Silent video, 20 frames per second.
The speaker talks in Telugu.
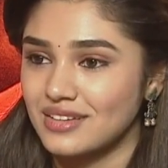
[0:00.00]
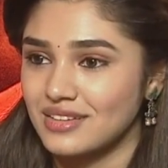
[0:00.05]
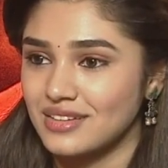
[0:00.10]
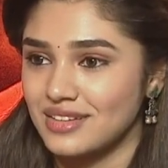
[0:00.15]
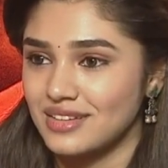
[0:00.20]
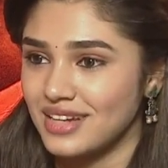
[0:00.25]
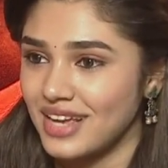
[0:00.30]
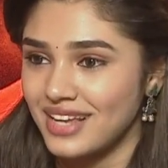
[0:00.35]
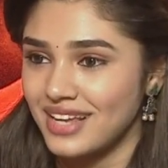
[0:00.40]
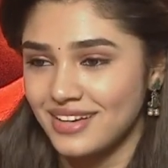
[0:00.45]

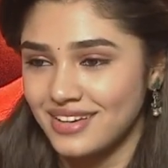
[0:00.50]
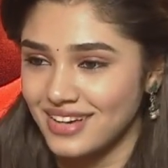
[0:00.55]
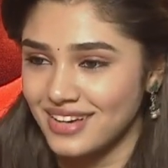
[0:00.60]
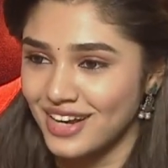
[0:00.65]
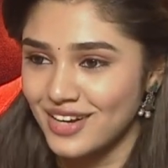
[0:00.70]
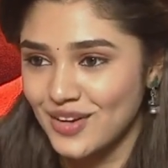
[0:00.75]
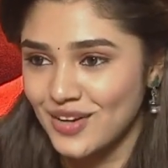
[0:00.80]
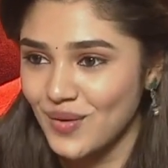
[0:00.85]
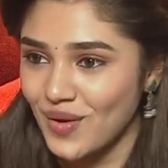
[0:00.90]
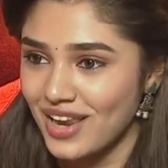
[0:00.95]
నేను
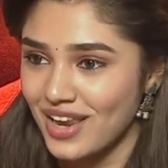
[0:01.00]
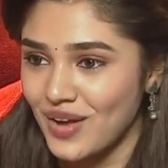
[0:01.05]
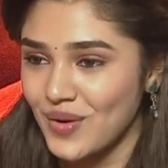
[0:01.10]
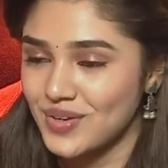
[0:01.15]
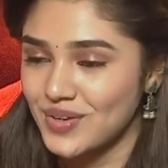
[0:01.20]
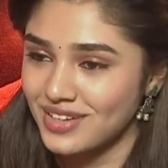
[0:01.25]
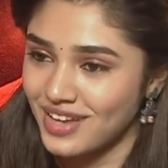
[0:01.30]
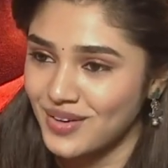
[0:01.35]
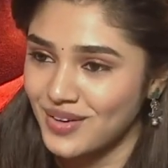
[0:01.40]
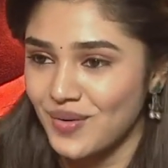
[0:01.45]
ఇంట్లో ఎలా
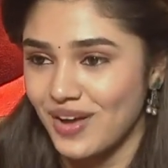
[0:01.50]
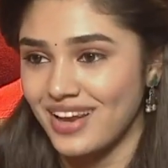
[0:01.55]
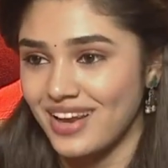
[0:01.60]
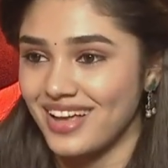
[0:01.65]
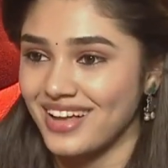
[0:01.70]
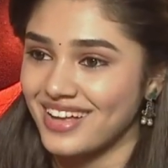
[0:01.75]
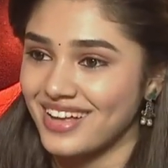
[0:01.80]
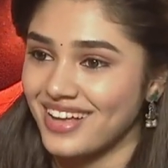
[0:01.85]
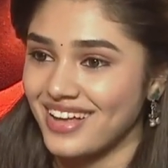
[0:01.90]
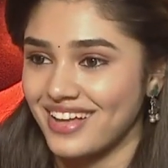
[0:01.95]
ఉంటానో
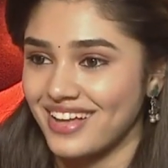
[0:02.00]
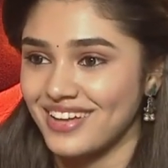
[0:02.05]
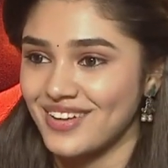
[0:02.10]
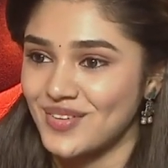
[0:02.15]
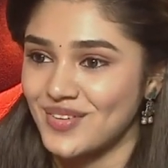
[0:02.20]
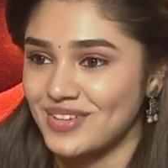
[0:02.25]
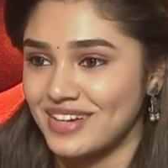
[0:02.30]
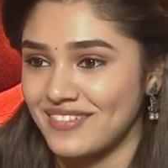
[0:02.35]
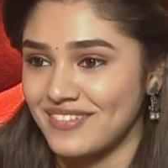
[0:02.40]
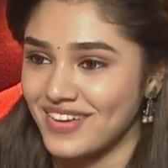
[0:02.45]
అలాగే
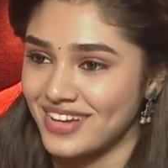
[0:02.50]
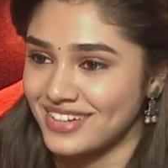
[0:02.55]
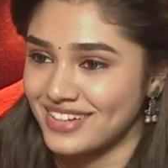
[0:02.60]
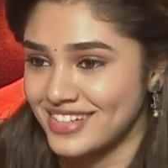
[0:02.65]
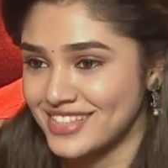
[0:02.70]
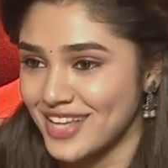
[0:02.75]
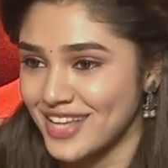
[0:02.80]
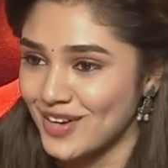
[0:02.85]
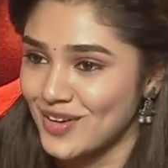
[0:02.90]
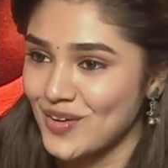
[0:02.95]
ఉండేవాడిని
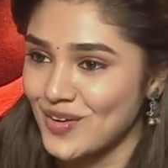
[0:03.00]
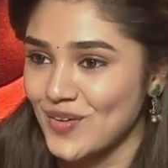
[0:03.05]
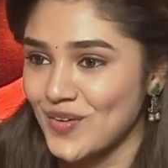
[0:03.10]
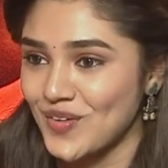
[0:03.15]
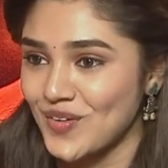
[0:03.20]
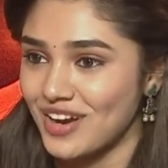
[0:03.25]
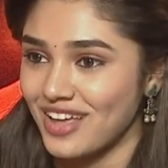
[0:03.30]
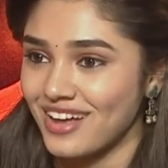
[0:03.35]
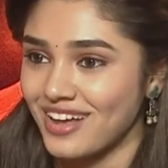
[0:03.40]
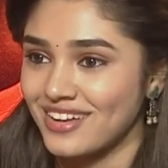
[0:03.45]
సెట్లో
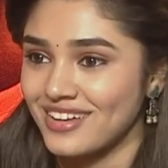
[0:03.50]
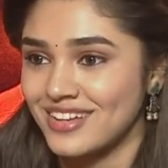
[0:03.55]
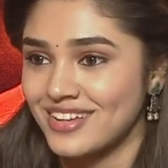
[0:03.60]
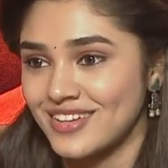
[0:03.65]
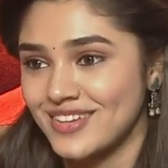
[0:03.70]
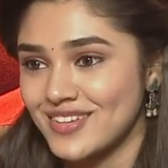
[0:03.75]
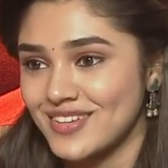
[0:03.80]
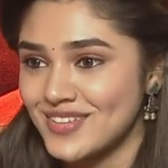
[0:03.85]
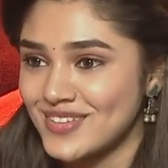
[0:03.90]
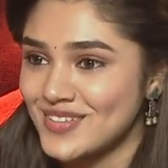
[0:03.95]
కూడా
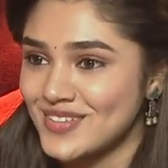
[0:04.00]
ఓకే